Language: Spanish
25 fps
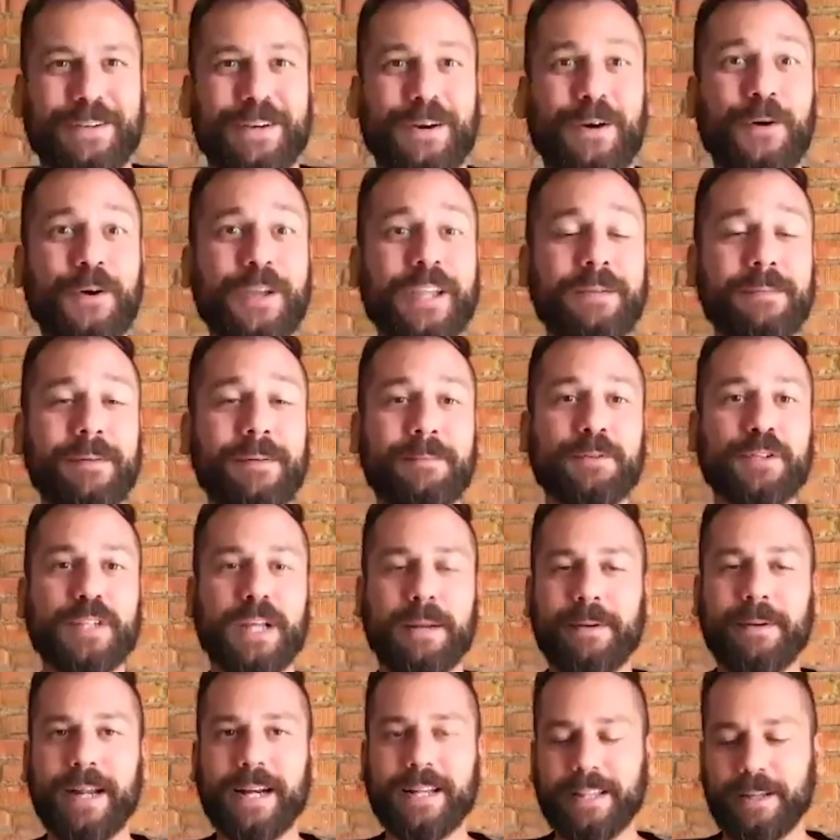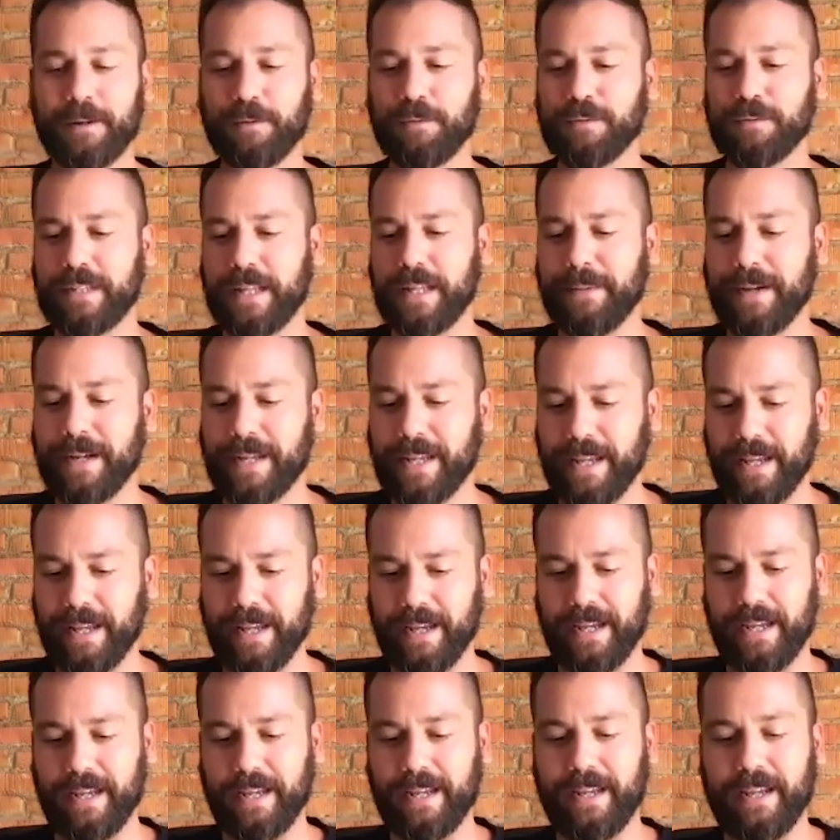Hoy vamos a hablar de un tema que
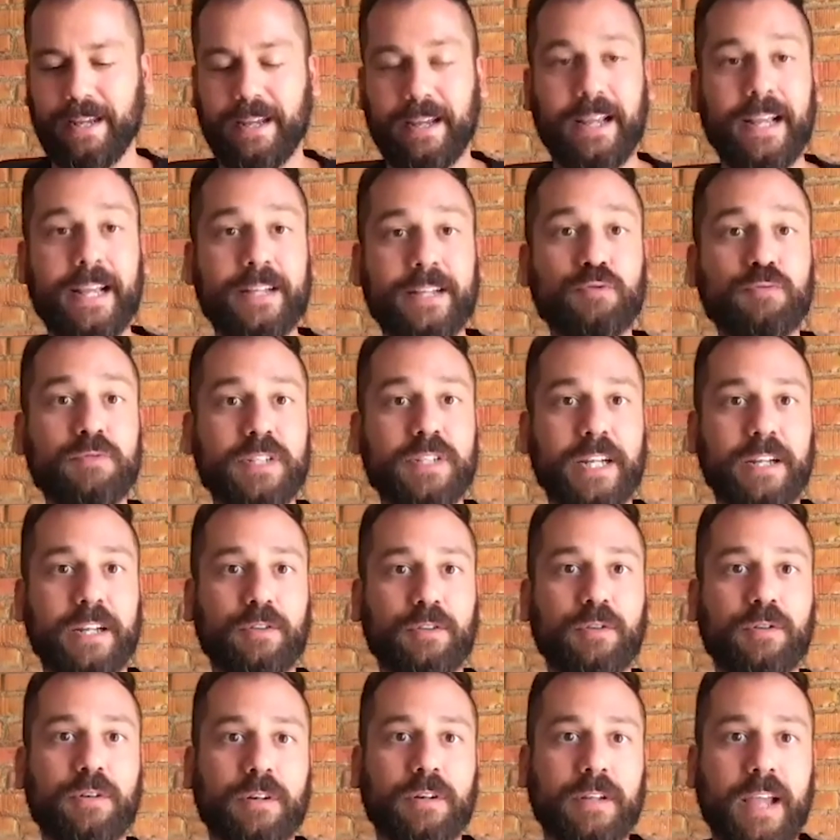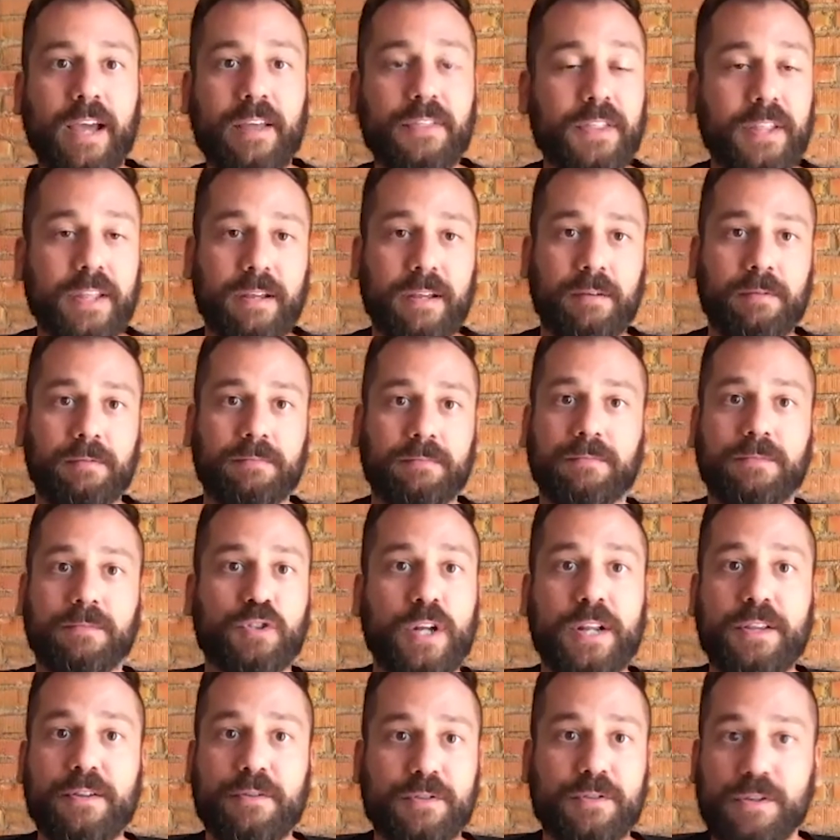eh, es un sector que hace unos
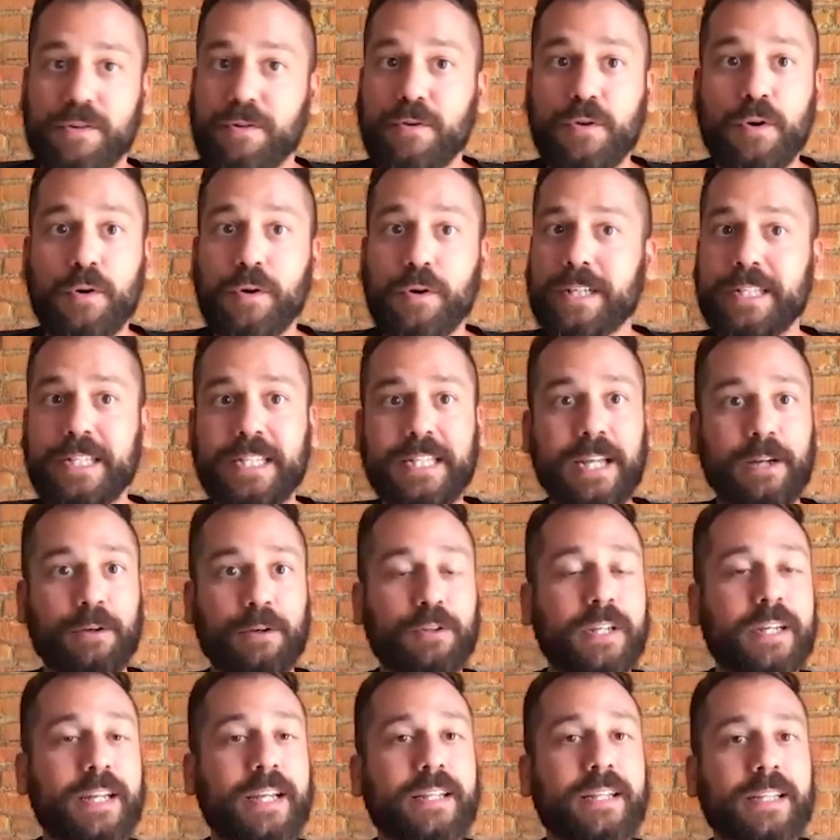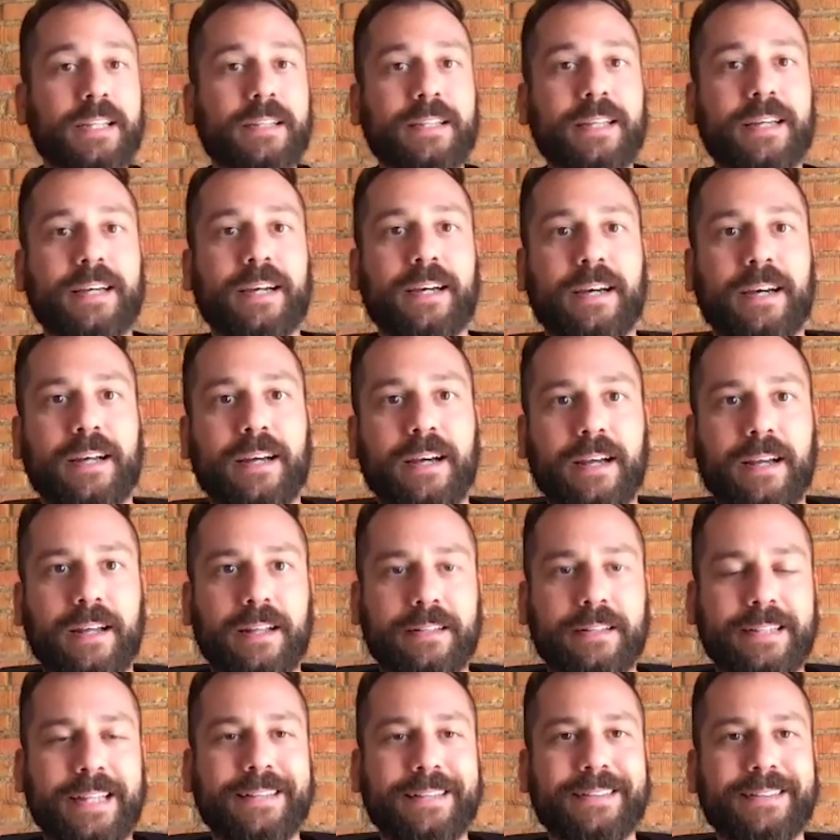años no existía, no tenía tanta, ah,
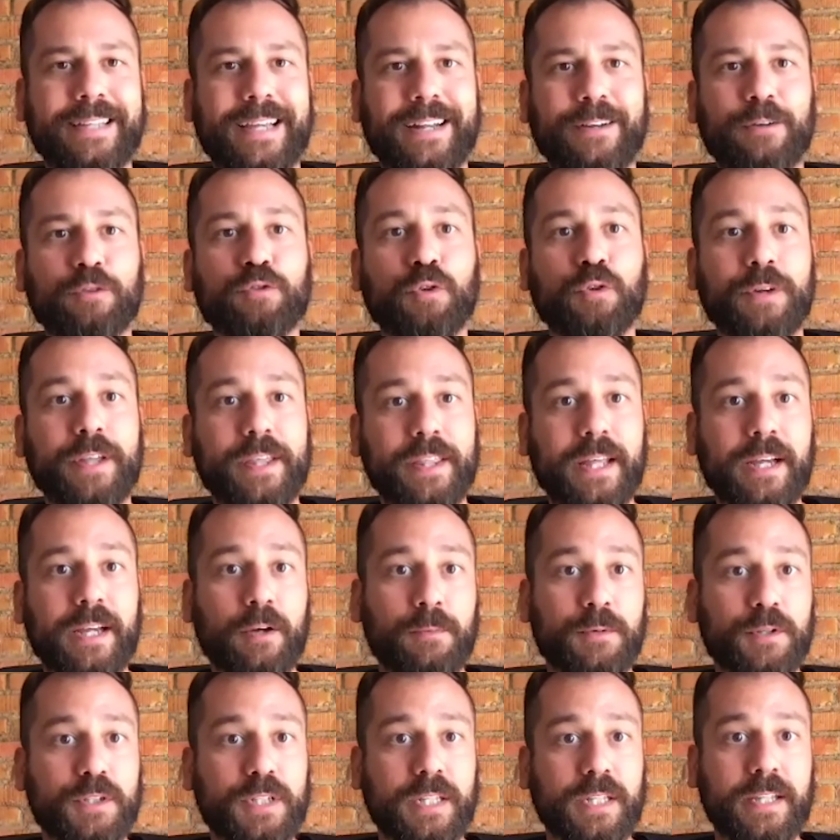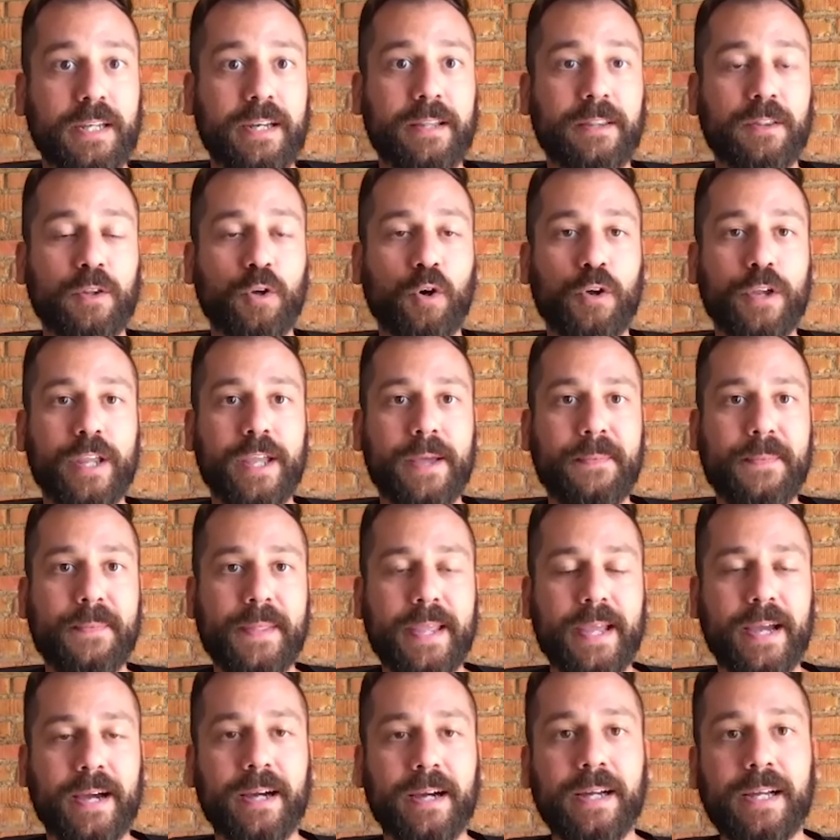tanta notoriedad como está teniendo hoy en
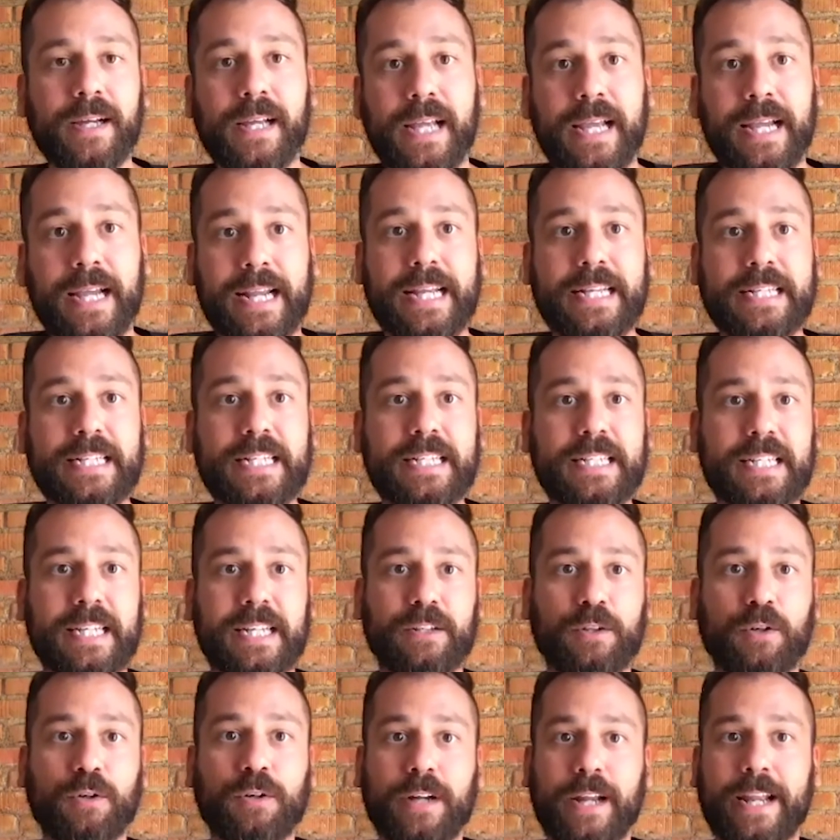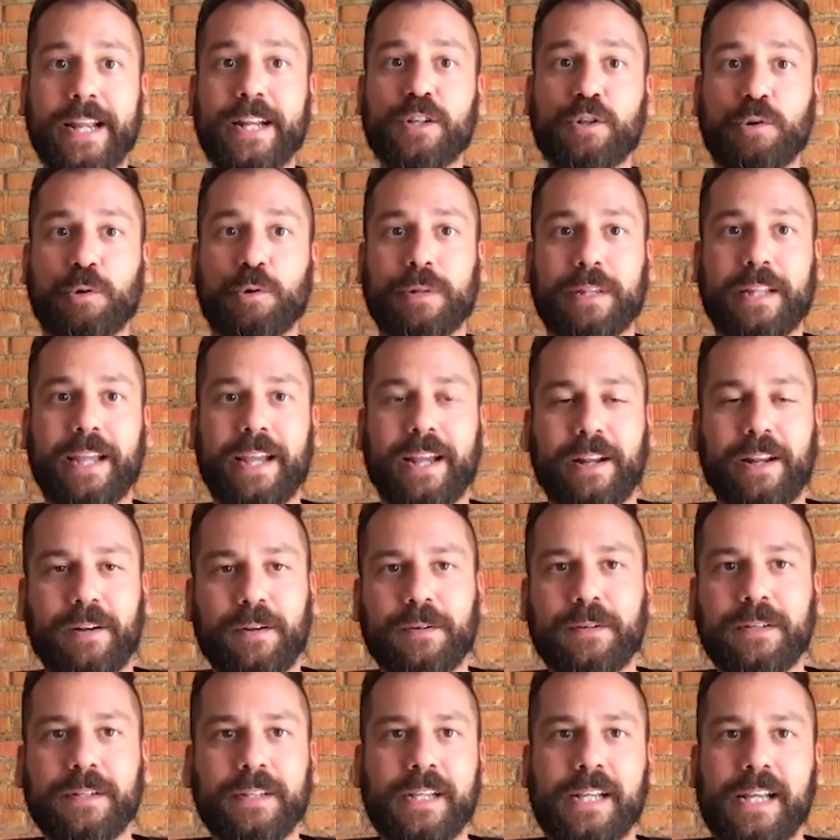día, que es el sector Insurtech.
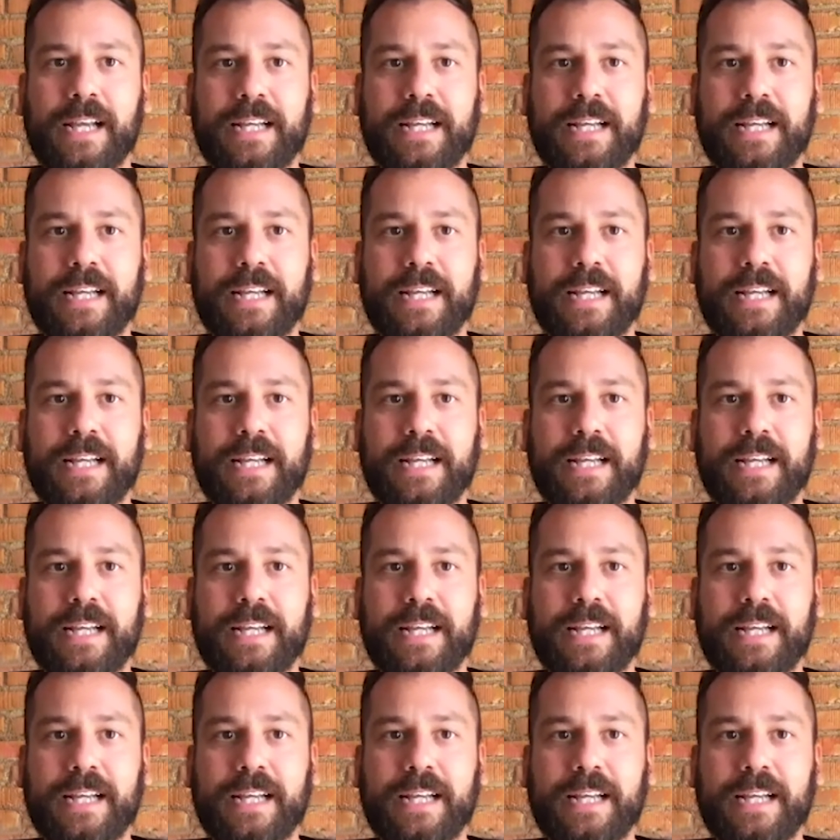¿no?